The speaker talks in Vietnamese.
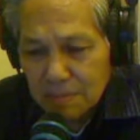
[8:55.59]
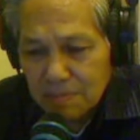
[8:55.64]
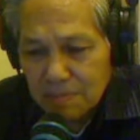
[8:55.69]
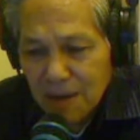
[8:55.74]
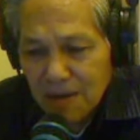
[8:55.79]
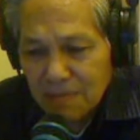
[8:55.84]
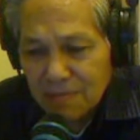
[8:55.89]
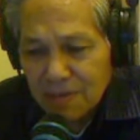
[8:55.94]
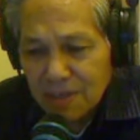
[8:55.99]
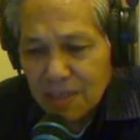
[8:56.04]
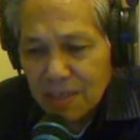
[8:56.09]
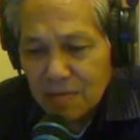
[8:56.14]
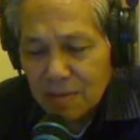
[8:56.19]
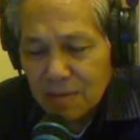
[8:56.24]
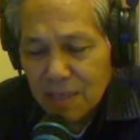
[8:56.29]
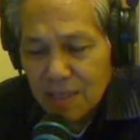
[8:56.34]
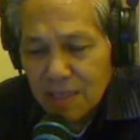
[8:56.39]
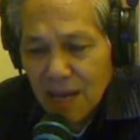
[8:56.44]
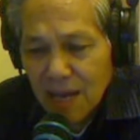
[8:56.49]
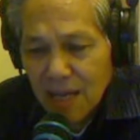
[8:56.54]
bà vợ ông
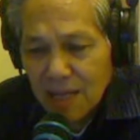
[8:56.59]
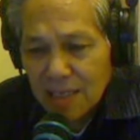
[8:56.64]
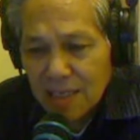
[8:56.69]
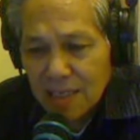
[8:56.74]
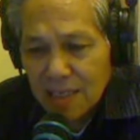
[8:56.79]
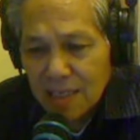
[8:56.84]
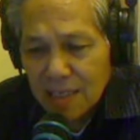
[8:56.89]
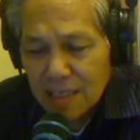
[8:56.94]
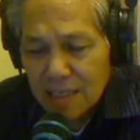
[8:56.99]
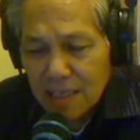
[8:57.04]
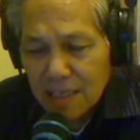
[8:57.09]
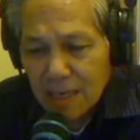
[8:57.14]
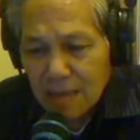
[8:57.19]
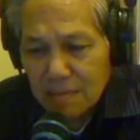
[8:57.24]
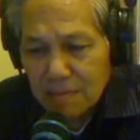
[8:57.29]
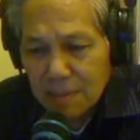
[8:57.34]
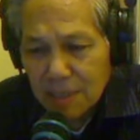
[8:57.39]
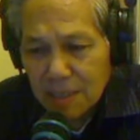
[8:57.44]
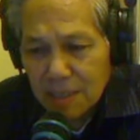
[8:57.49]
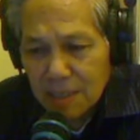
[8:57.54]
Thầy Thái đã
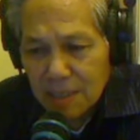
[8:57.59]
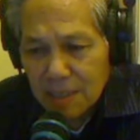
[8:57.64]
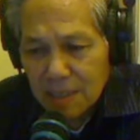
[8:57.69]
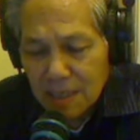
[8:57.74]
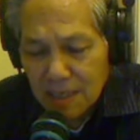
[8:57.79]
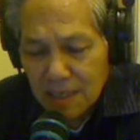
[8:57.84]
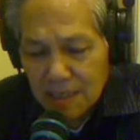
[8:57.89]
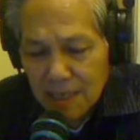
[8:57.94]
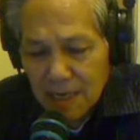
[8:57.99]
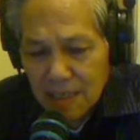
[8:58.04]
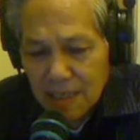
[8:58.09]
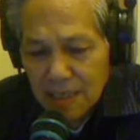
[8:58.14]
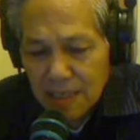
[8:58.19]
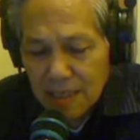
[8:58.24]
mời đã,